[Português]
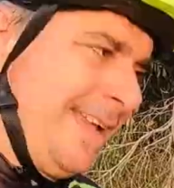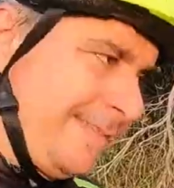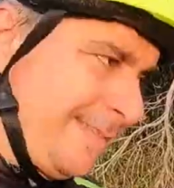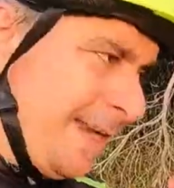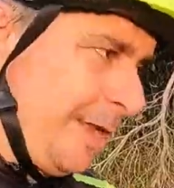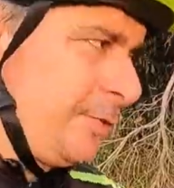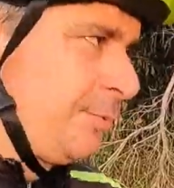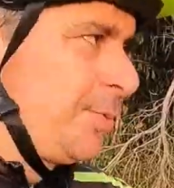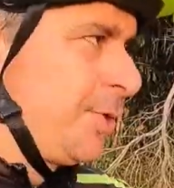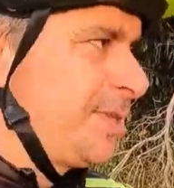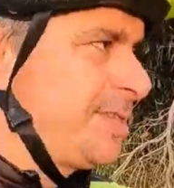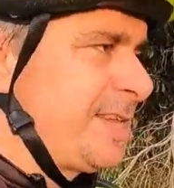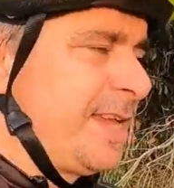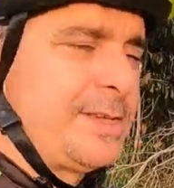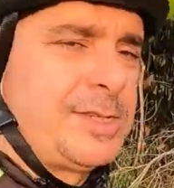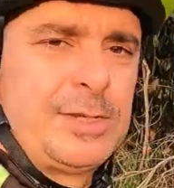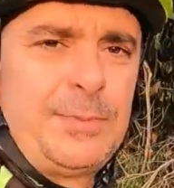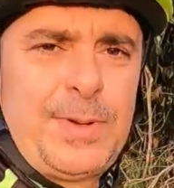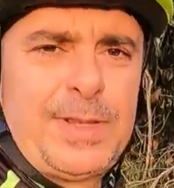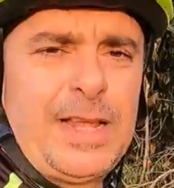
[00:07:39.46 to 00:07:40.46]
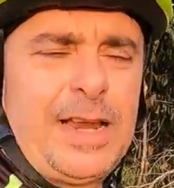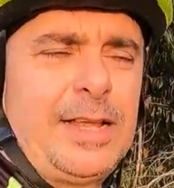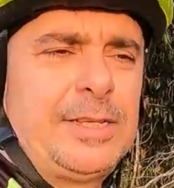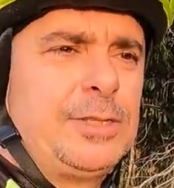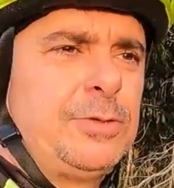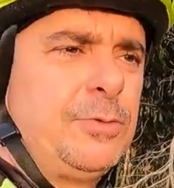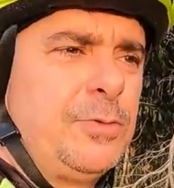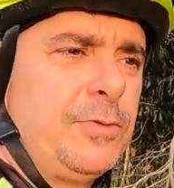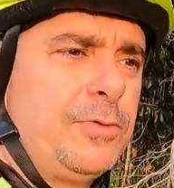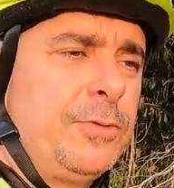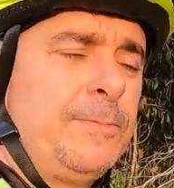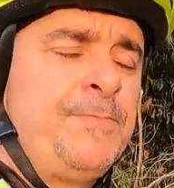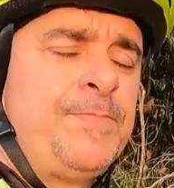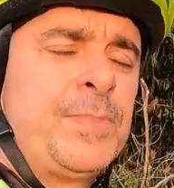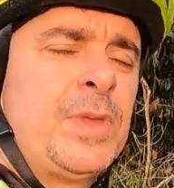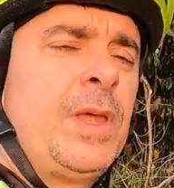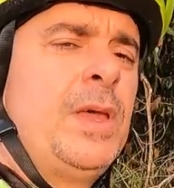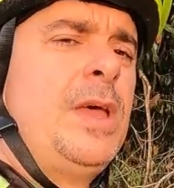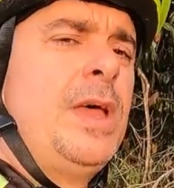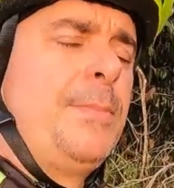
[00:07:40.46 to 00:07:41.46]
Entrar no processo de pedalar de novo.
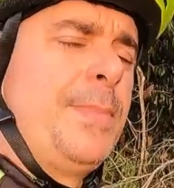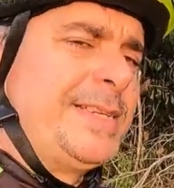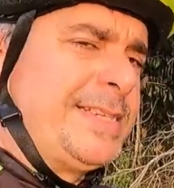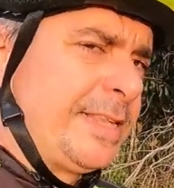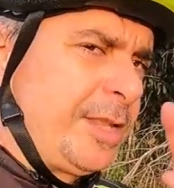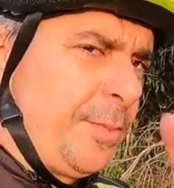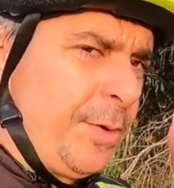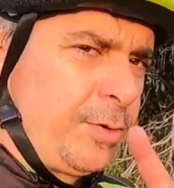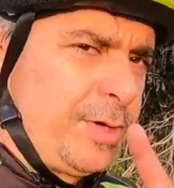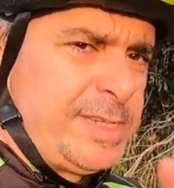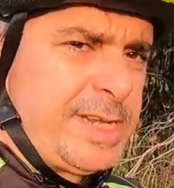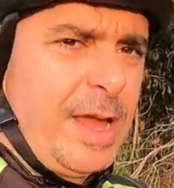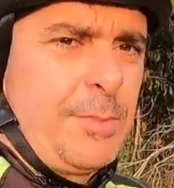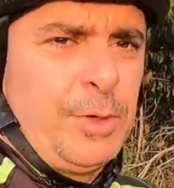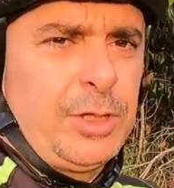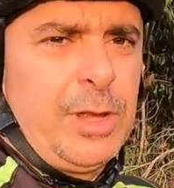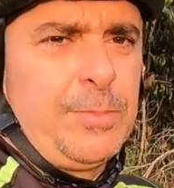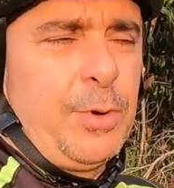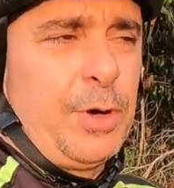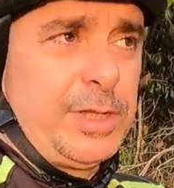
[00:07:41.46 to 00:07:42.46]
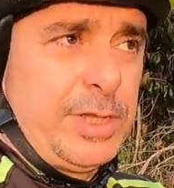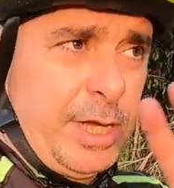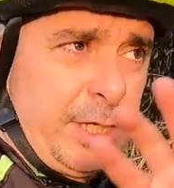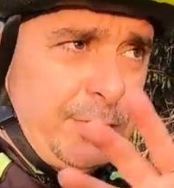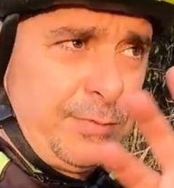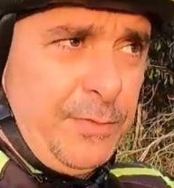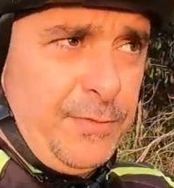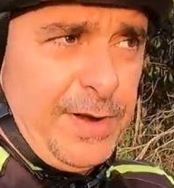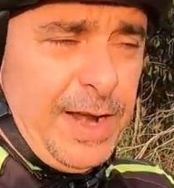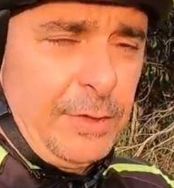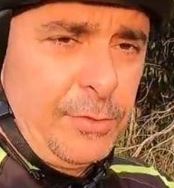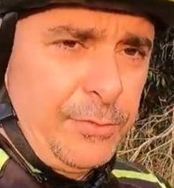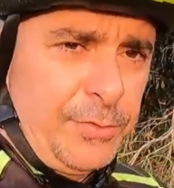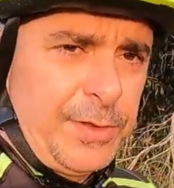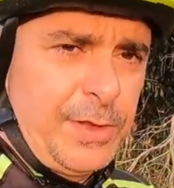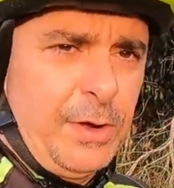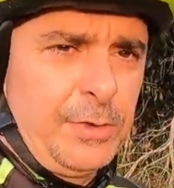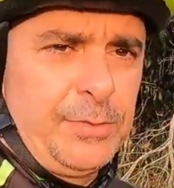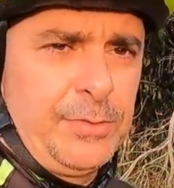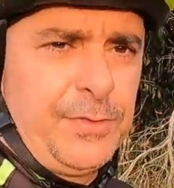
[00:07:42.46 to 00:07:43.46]
Mas aí tem uma coisa que é muito importante, vou falar no
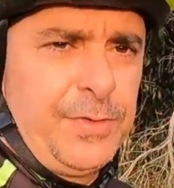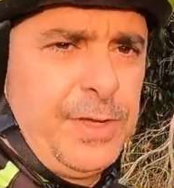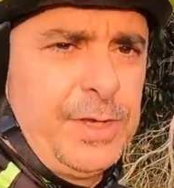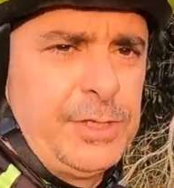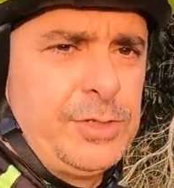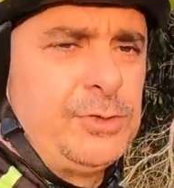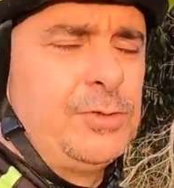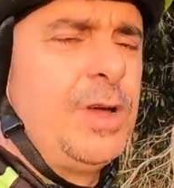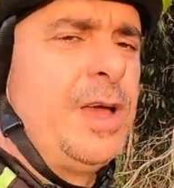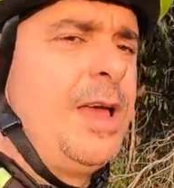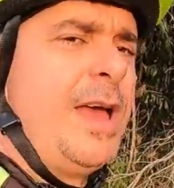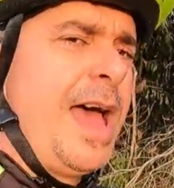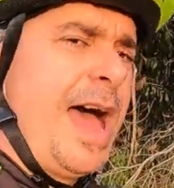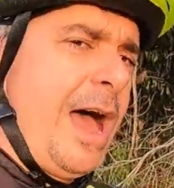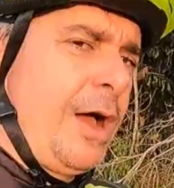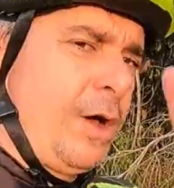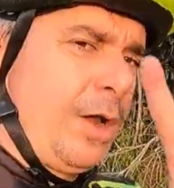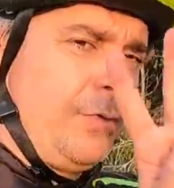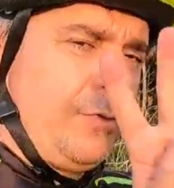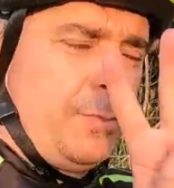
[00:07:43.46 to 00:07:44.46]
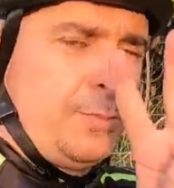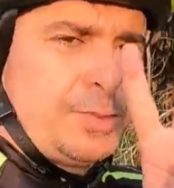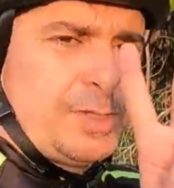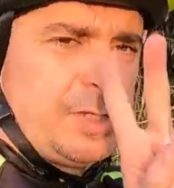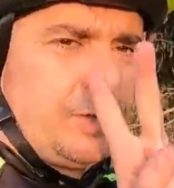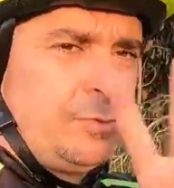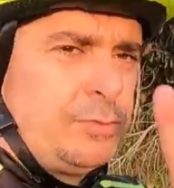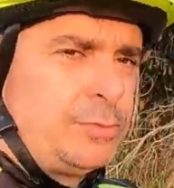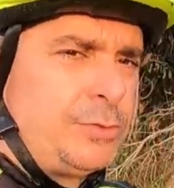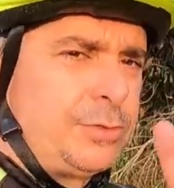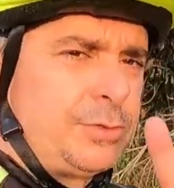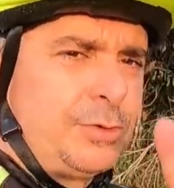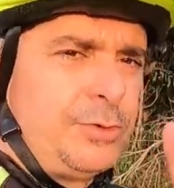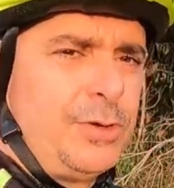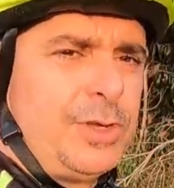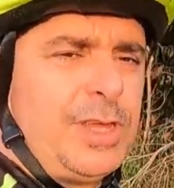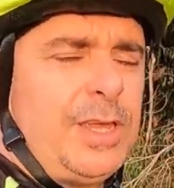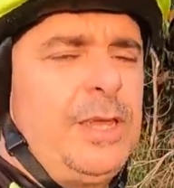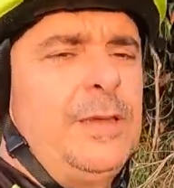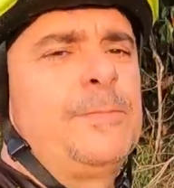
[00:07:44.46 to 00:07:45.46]
final do vídeo. Agora eu vou para o segundo
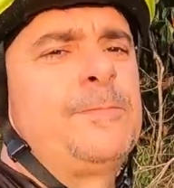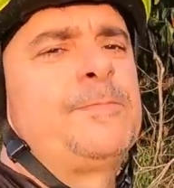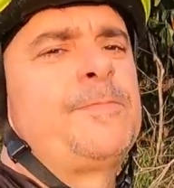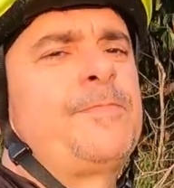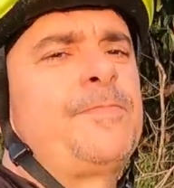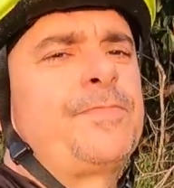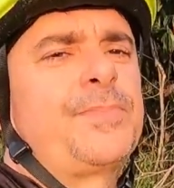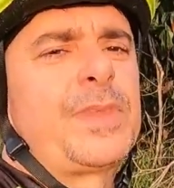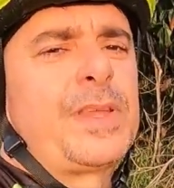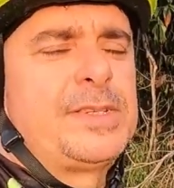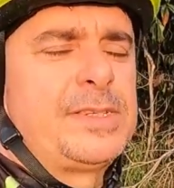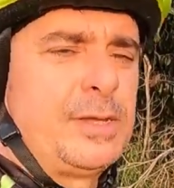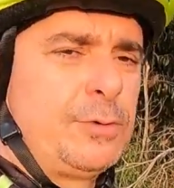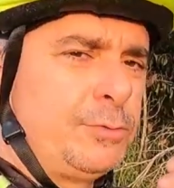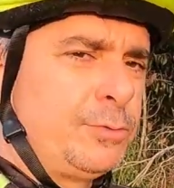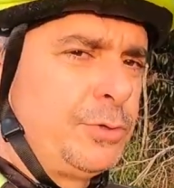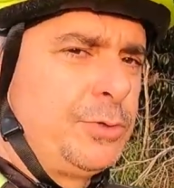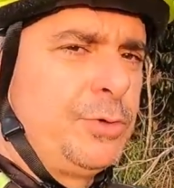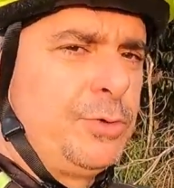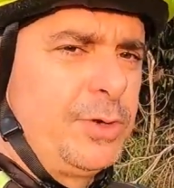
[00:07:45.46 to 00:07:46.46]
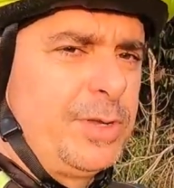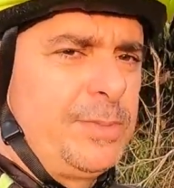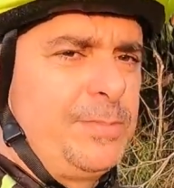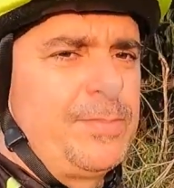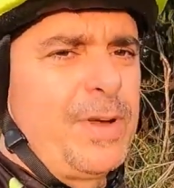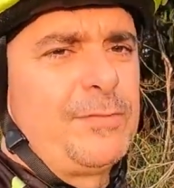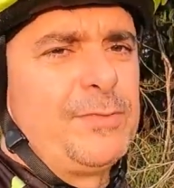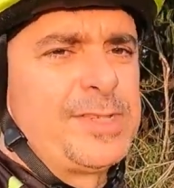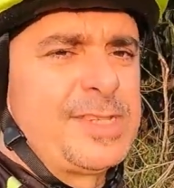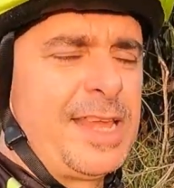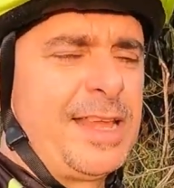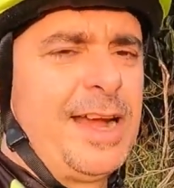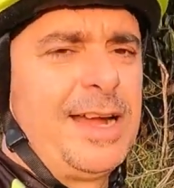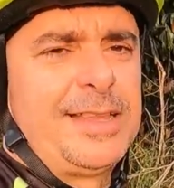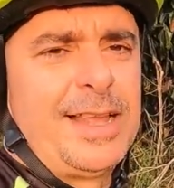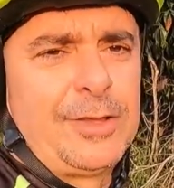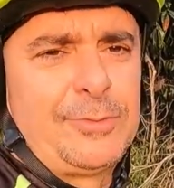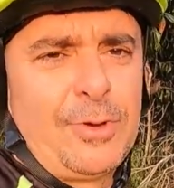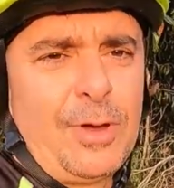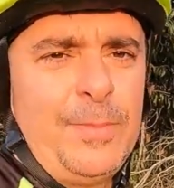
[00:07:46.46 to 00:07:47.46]
truque. Segundo truque para você
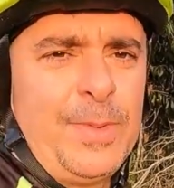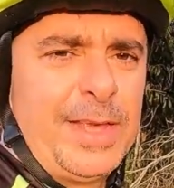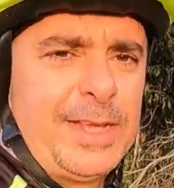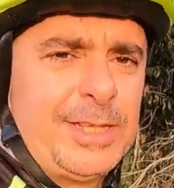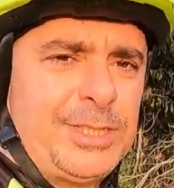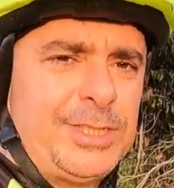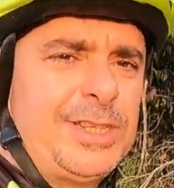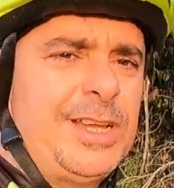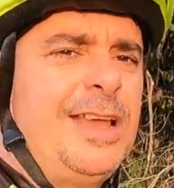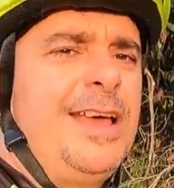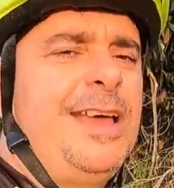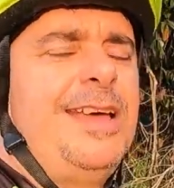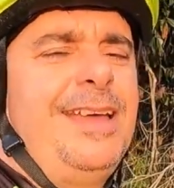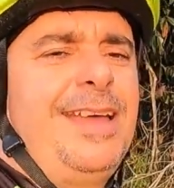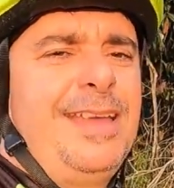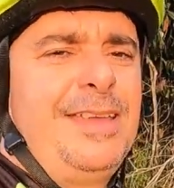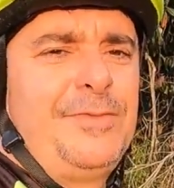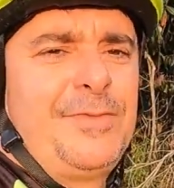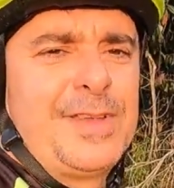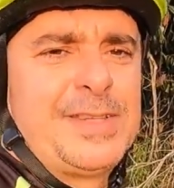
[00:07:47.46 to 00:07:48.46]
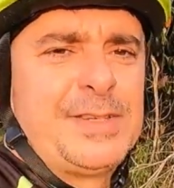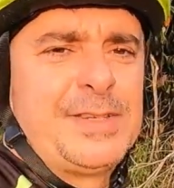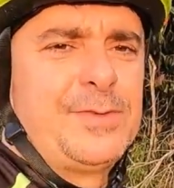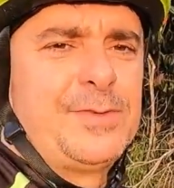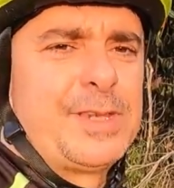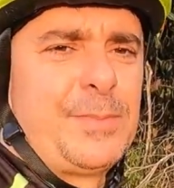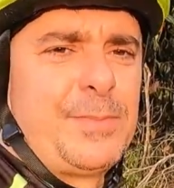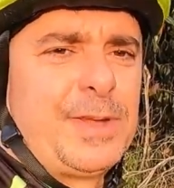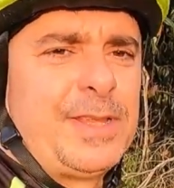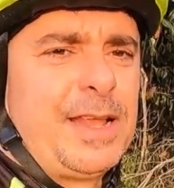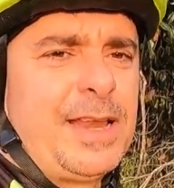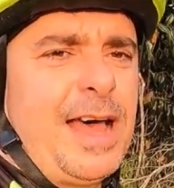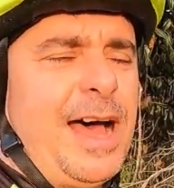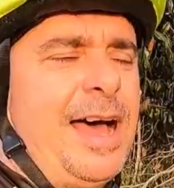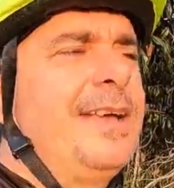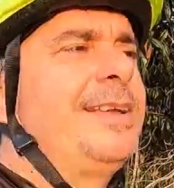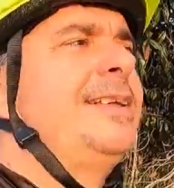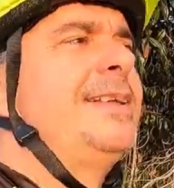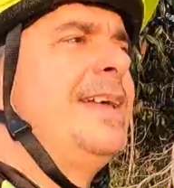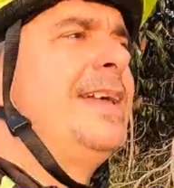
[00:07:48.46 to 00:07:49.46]
enganar a tua mente e fazer você
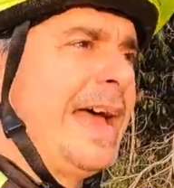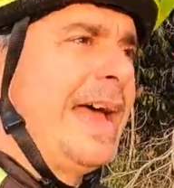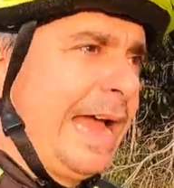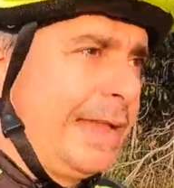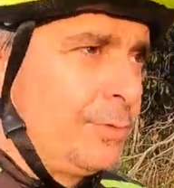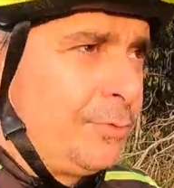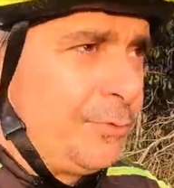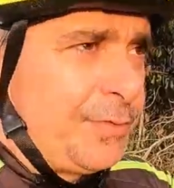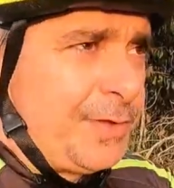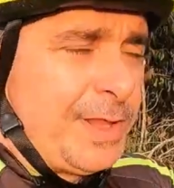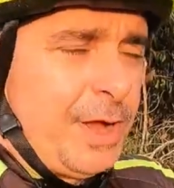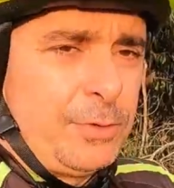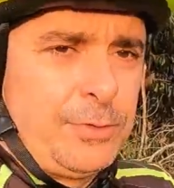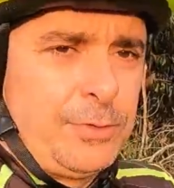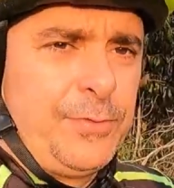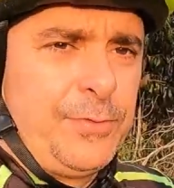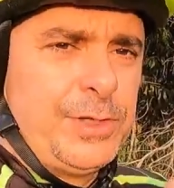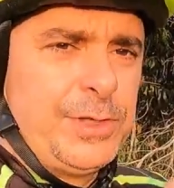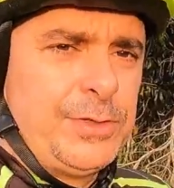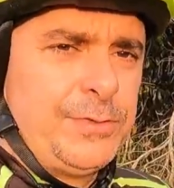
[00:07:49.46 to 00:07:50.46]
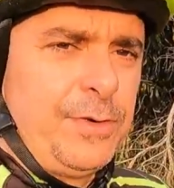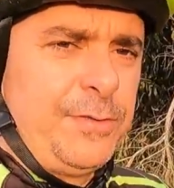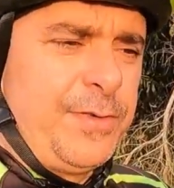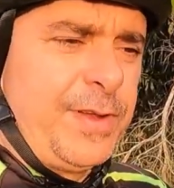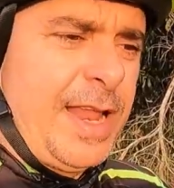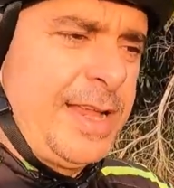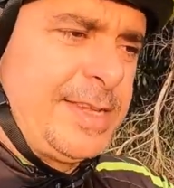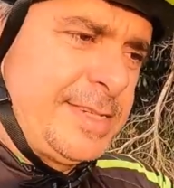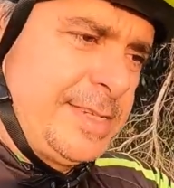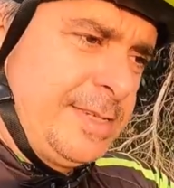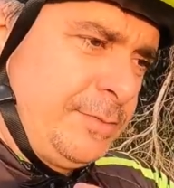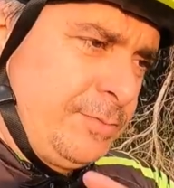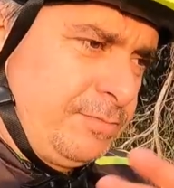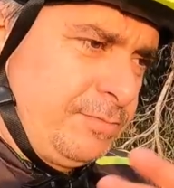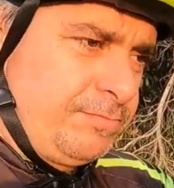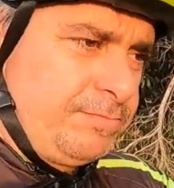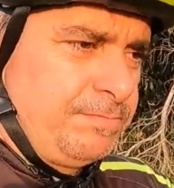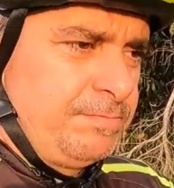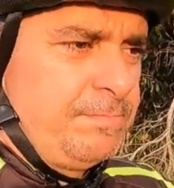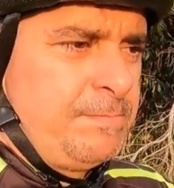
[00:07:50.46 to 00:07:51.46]
pedalar. Aí no final do vídeo eu vou falar assim